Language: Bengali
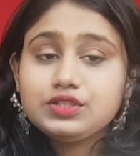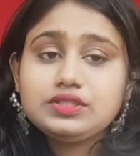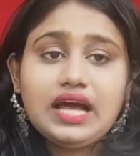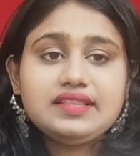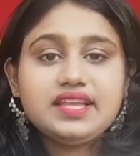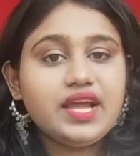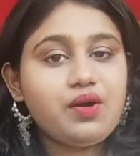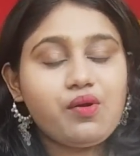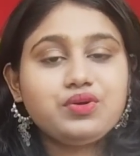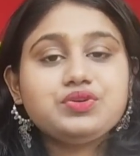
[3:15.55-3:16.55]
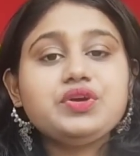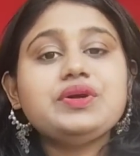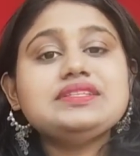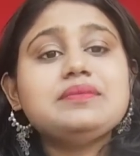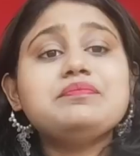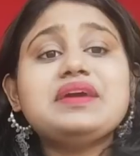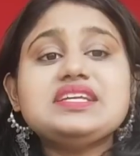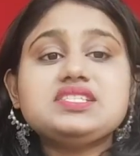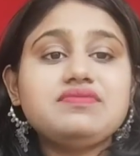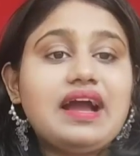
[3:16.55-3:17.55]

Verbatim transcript: তো তাদেরকে কখনোই ওই দ্য বেস্ট